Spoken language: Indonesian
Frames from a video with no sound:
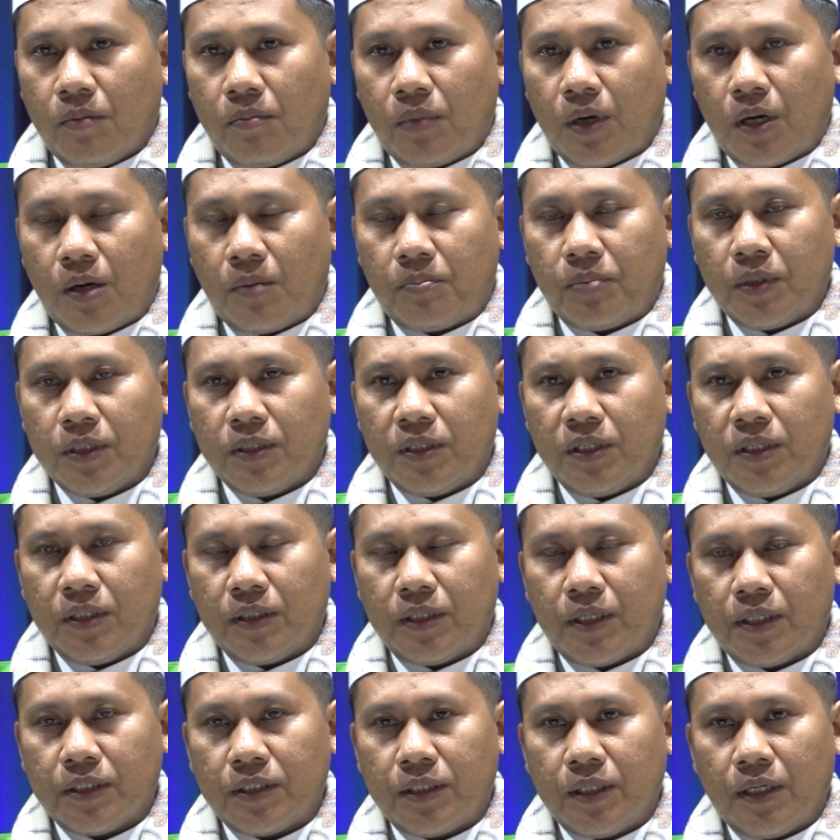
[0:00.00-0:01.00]
Para
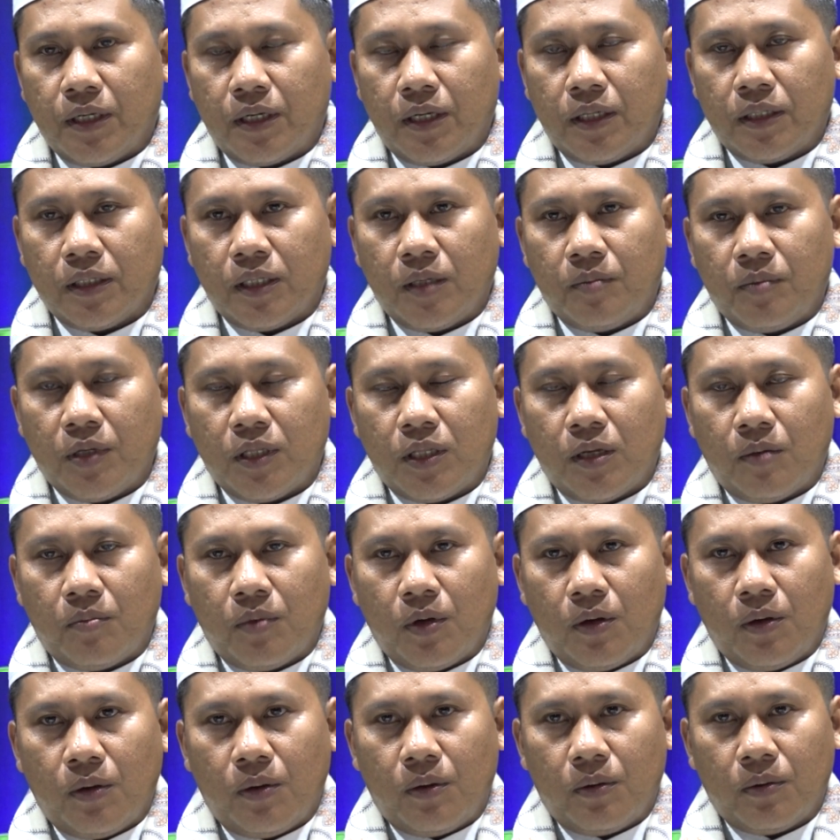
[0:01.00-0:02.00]
pencinta siaran TV
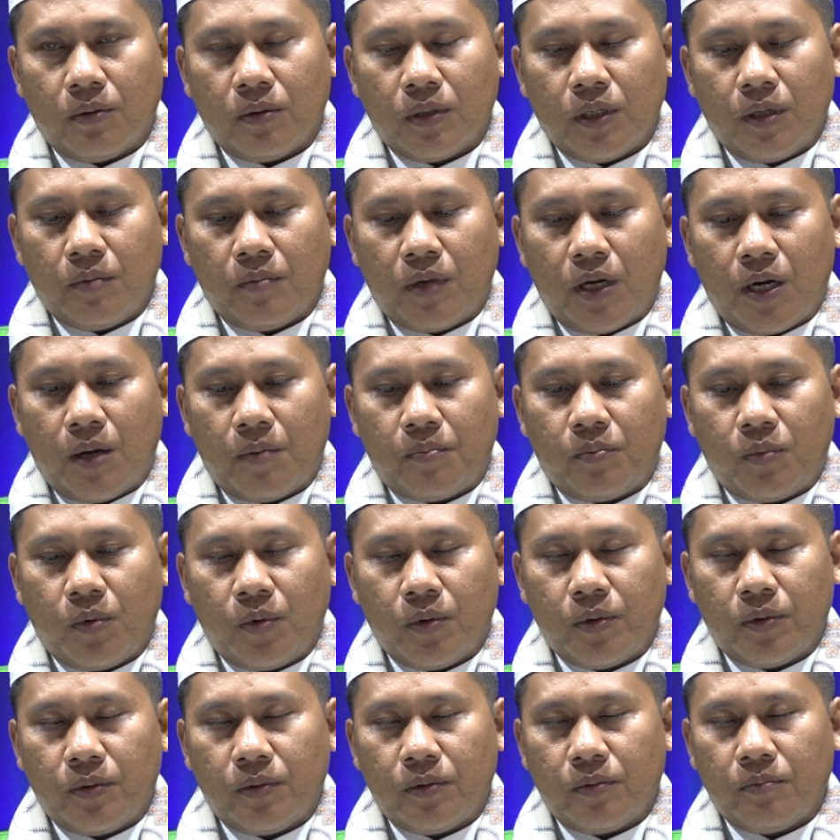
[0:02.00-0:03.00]
tabolong
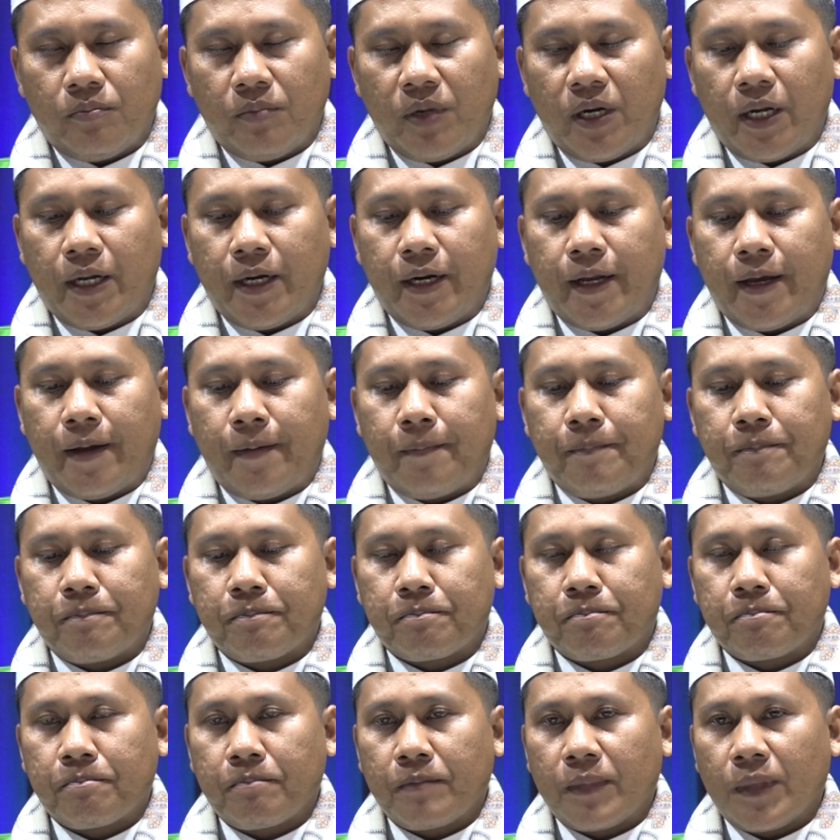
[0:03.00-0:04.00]
dimanapun berada.
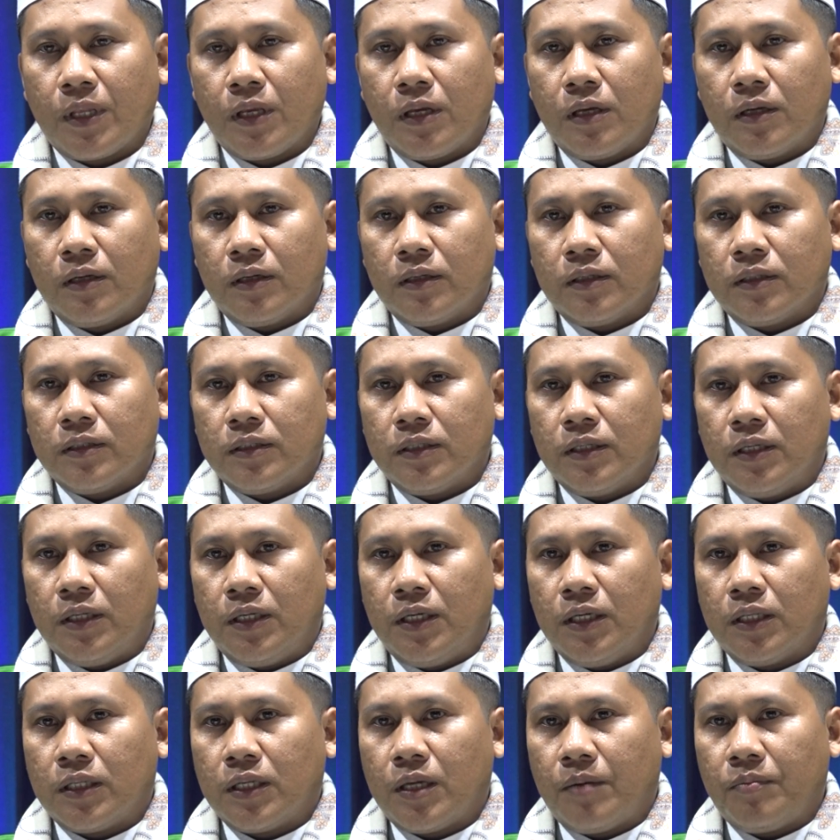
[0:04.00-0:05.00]

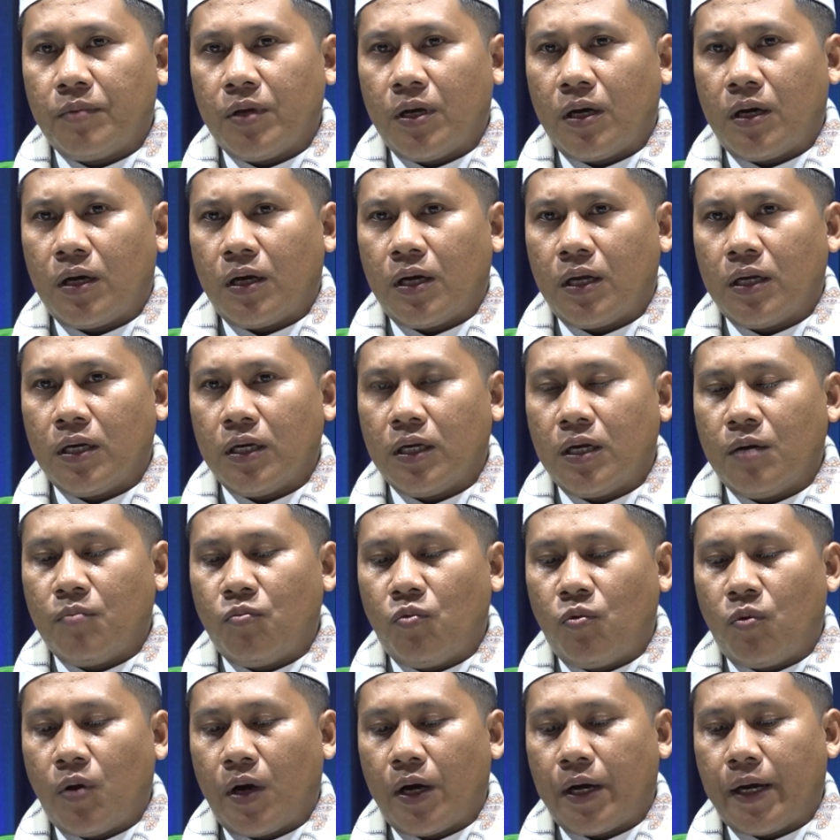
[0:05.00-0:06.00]
Sedikit kami akan
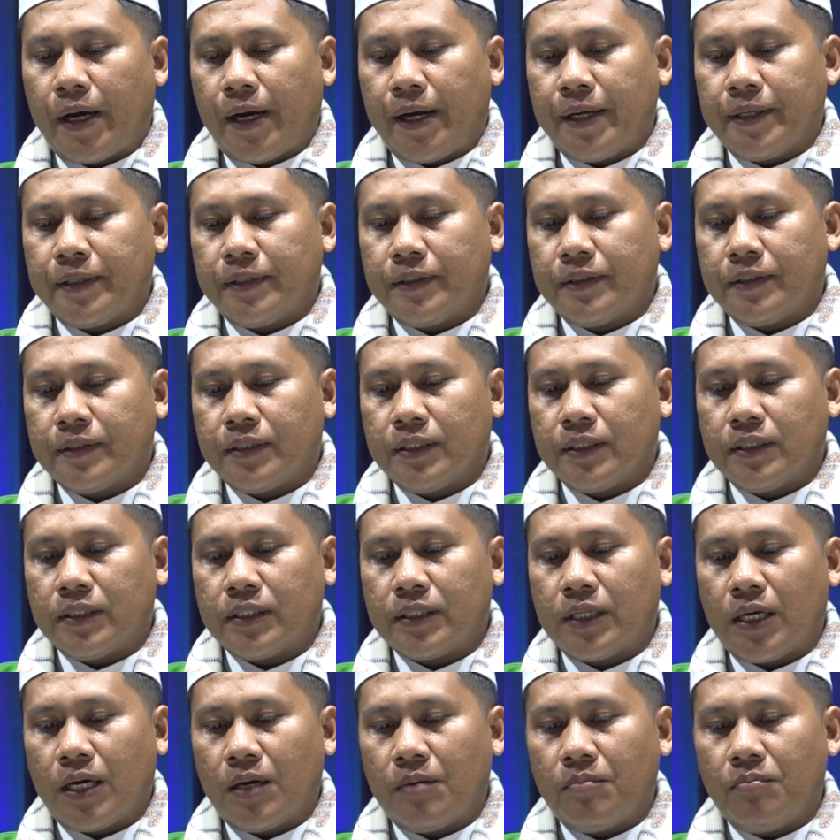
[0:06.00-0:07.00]
kemukakan
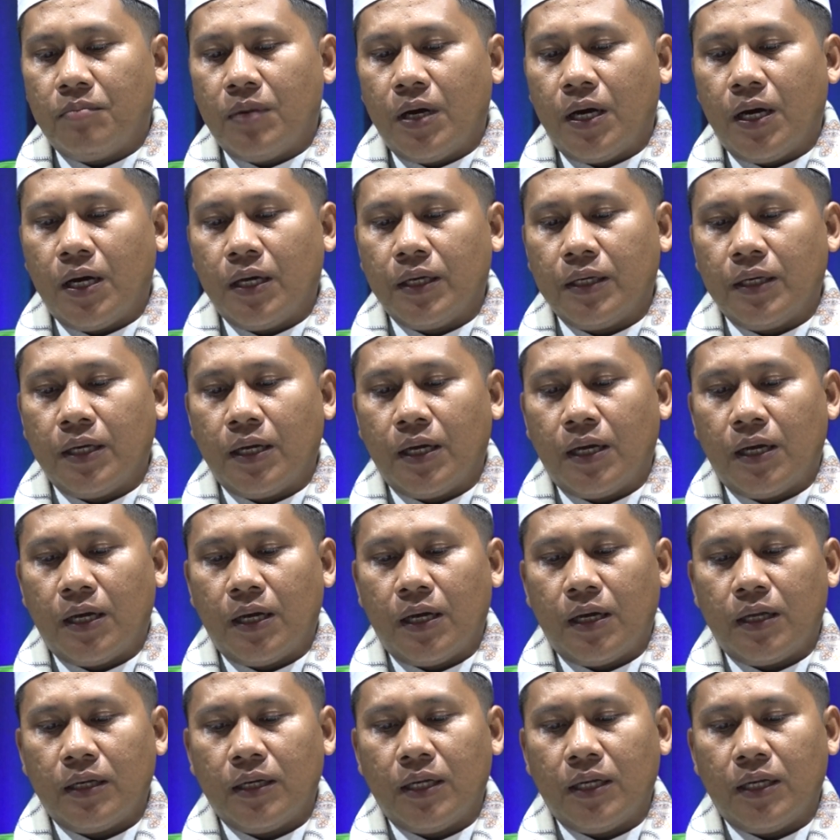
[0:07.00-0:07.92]
tentang bahaya